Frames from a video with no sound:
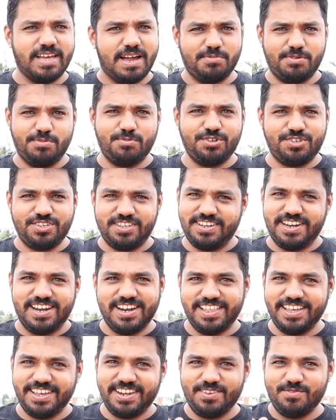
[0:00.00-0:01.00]
சாப்பிட்டு
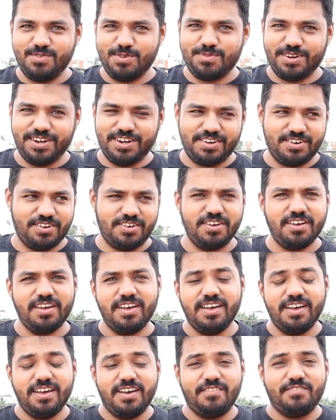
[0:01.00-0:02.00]
முடிச்சதுனால தான் ரிவ்யூ
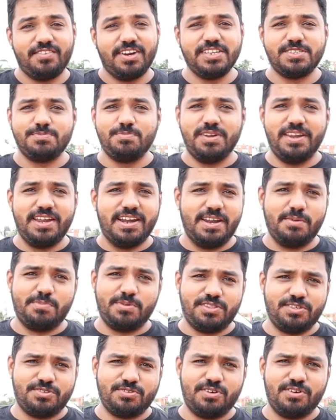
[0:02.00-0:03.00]
ஃப்ரெண்ட்ஸ் பிரியாணி
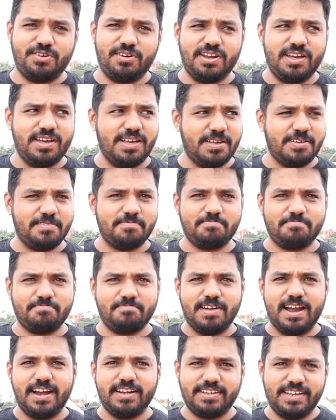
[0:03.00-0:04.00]
பற்றி சொல்லணுன்னா
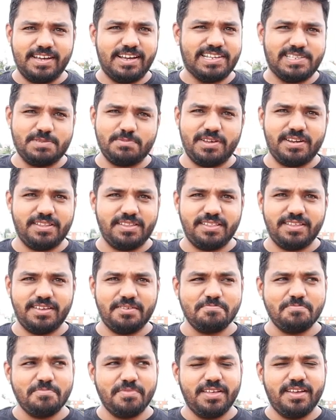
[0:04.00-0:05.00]
அட்டகாசமாக
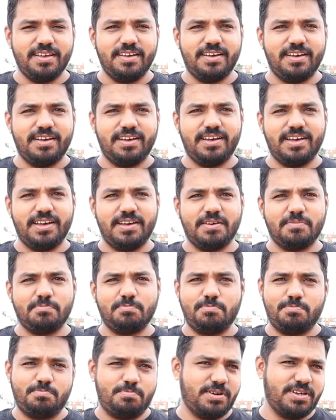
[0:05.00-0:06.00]
இருந்தது
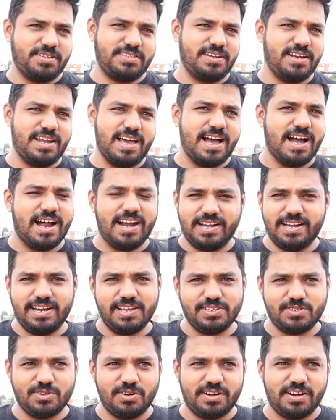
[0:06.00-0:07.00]
பர்சனலாக
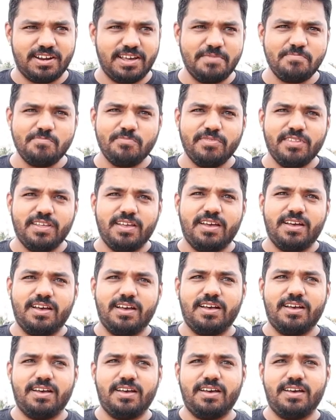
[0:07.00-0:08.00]
ஹார்ட்லன்னு சொல்கிறேன்
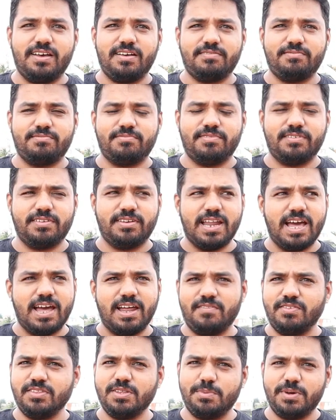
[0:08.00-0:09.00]

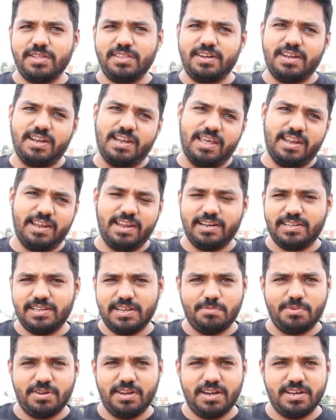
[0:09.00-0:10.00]
நான் வந்து பார்த்திங்கன்னா நிறைய
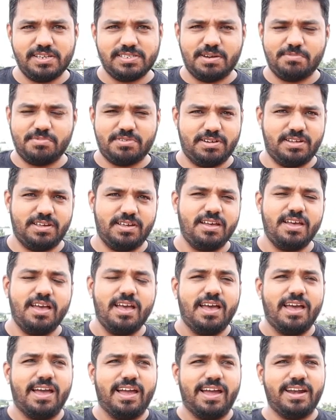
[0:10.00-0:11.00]
இடத்துல பிரியாணி சாப்பிட்ருக்கேன்
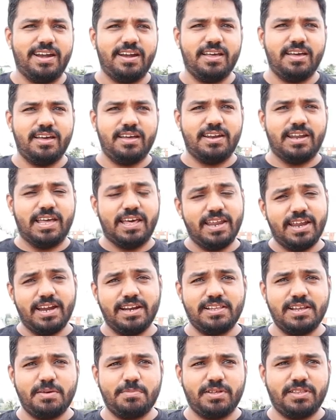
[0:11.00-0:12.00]
அண்டு நிறைய
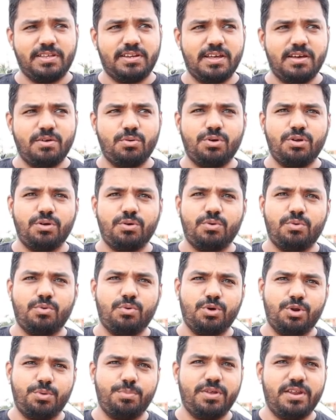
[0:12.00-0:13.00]
இடத்துல பார்த்திங்கன்னா ஒரு
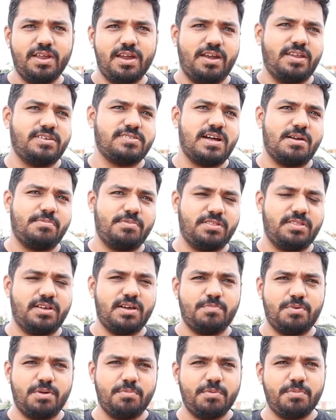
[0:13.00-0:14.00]
ஒரு பிரியாணி
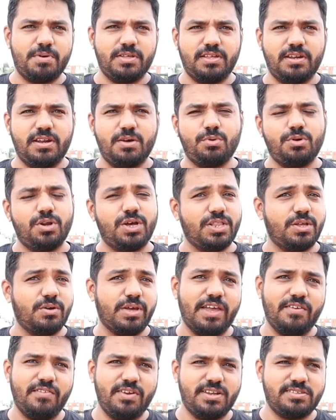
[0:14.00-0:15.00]
சாப்பிட்டதுக்கப்புறமே பார்த்திங்கன்னா உங்களுக்கு
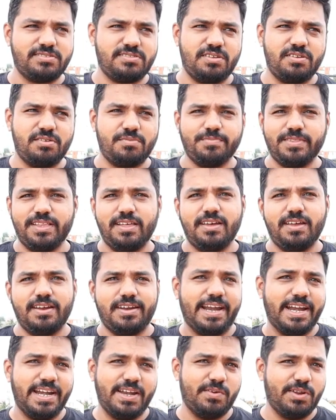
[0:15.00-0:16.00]
அந்த ஹெவினஸ் தெரியும்
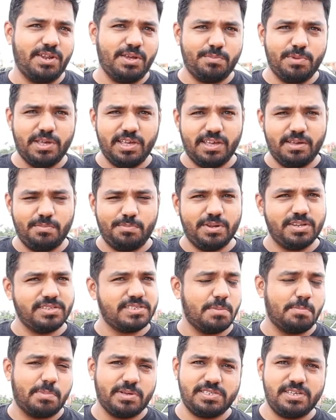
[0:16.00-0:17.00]
நைட்டு வரைக்குமே
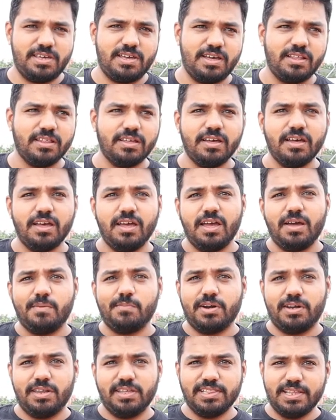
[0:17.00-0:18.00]
பெருசாக பசிக்காது
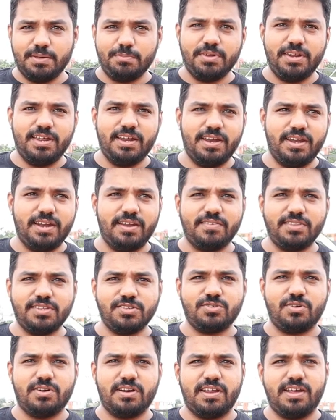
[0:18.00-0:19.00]
பட் இந்த பிரியாணியில்
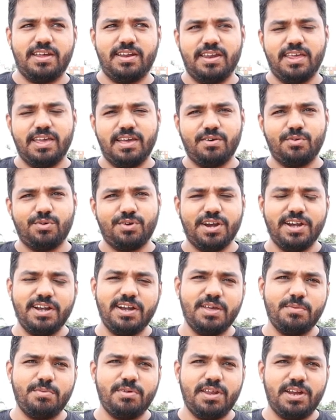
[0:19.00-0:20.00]
வந்து சொல்கிறேன் நீங்கள் ஒரு
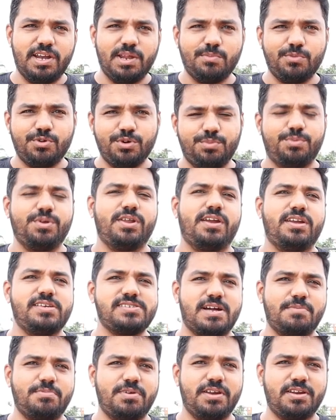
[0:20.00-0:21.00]
ரெண்டு பிரியாணி மூணு
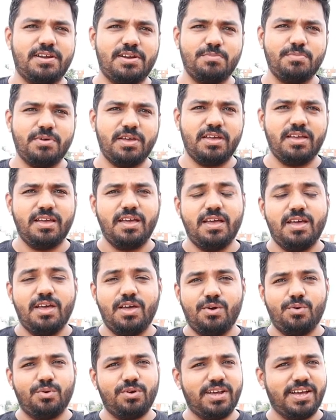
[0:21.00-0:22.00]
பிரியாணி சாப்பிட்டீங்கனாலுமே
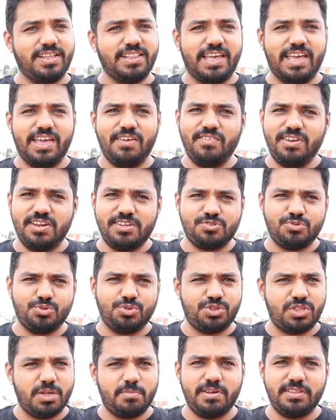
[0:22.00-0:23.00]
உங்களுக்கு அந்த ஹெவினஸ்
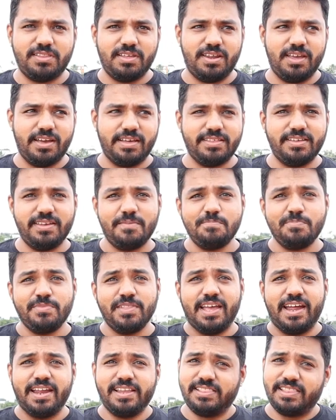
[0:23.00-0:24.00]
சுத்தமாக தெரியாது
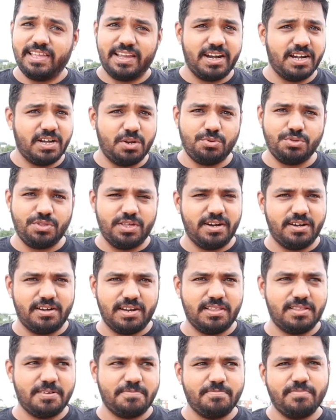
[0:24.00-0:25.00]
அண்ட் திகட்டவும்
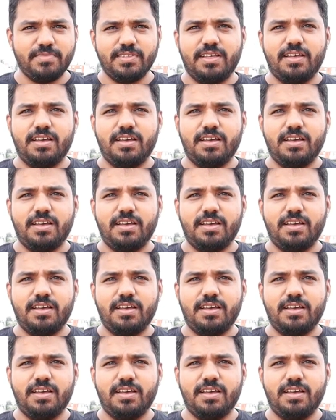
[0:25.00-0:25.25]
திகட்டாது